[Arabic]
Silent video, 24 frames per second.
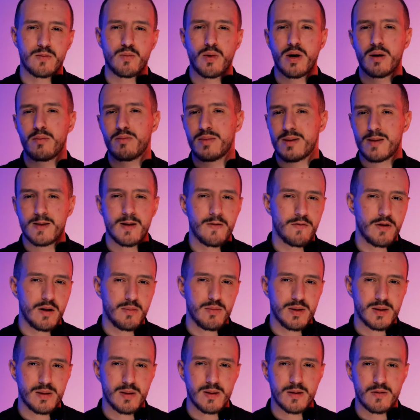مان بزاف لي
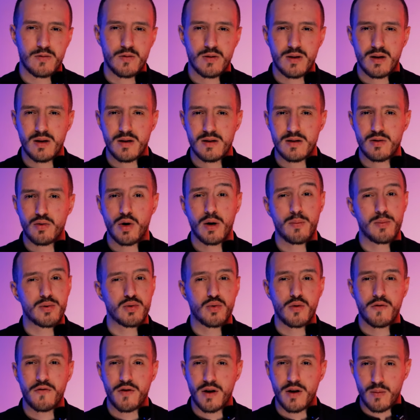بيزنس يوتيليزيوها
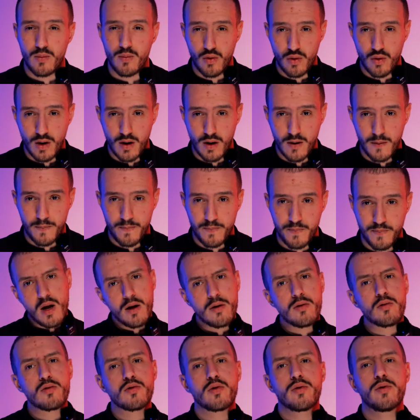باسكو فهموها
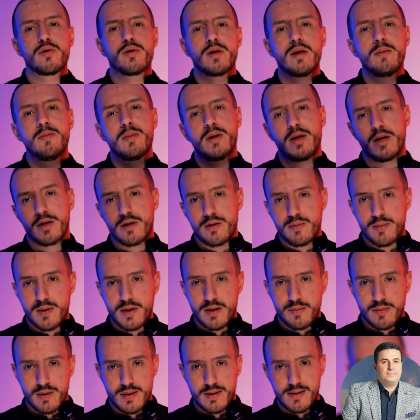ان اوتر تيب اللي عجبني